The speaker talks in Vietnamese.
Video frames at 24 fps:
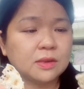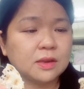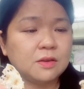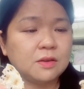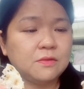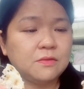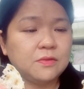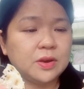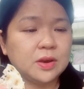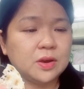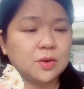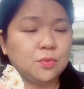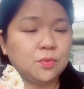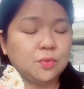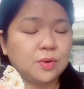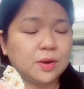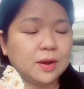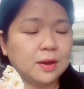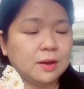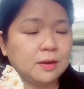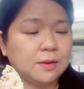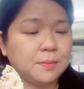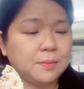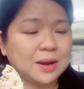cái vị của
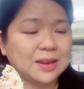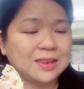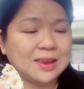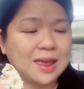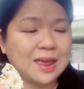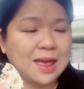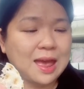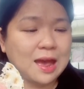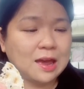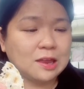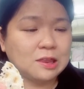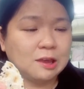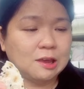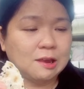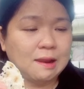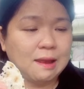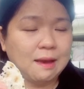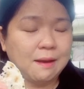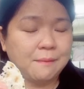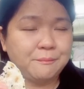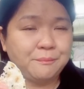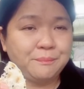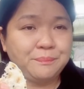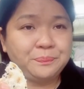cái mạch nha thì
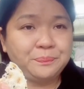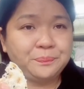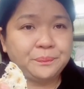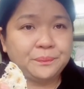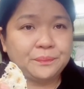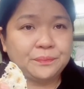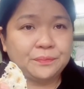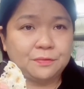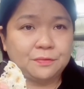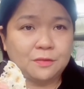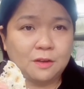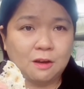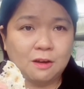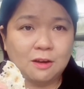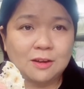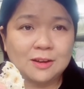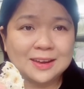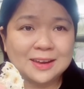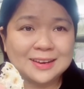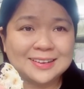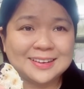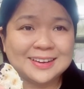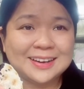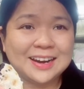là nó
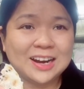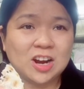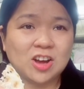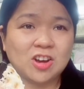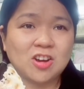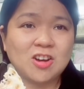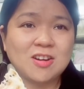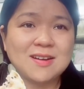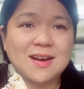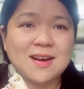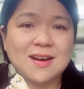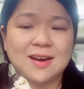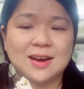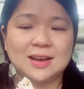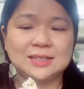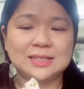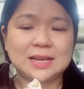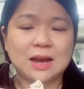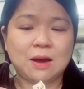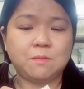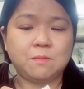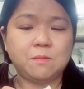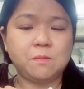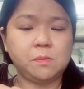hình như là nó có gừng là
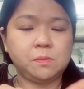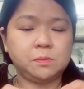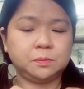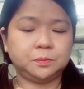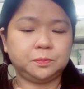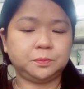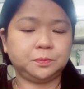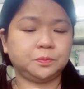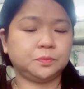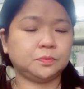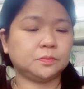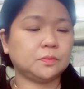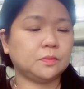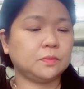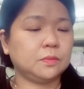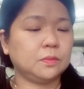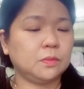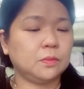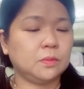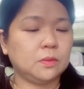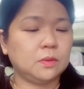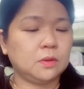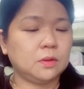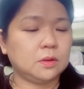chẵn
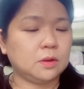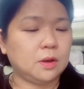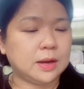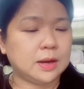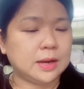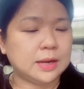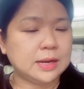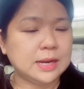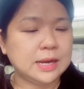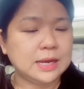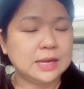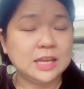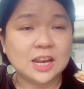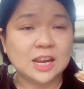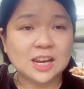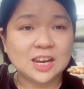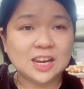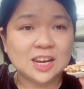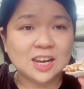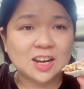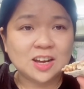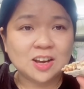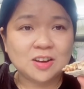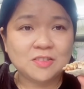còn cái này
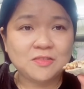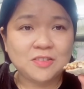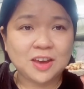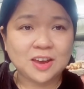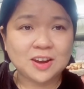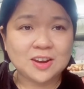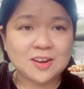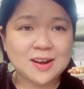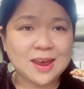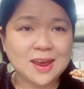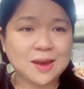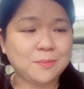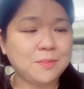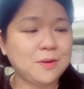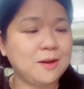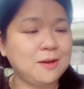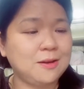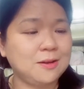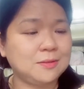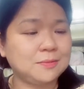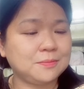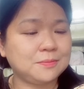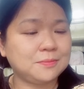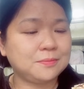nhìn nó có vẻ nó đẹp
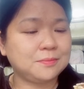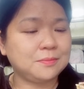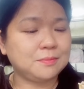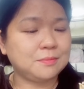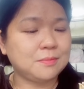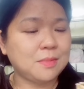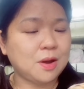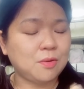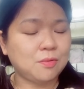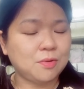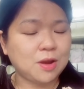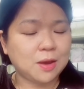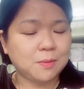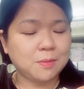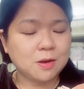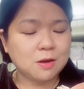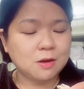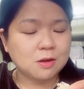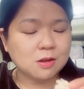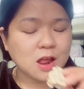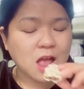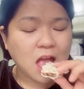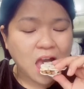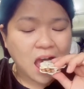hơn màu đẹp
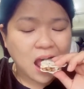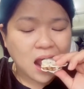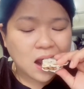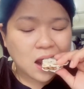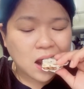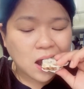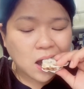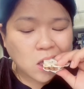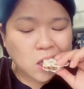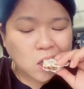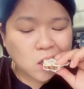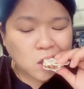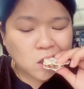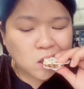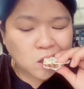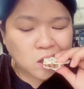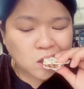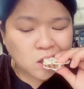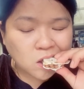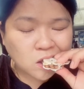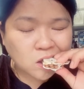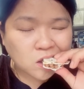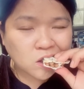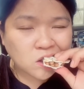hơn
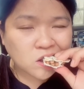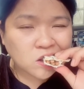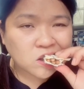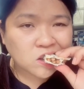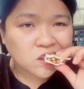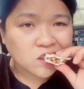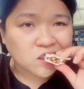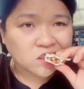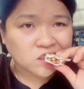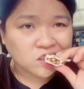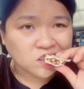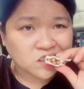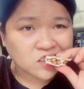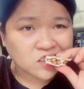ừ.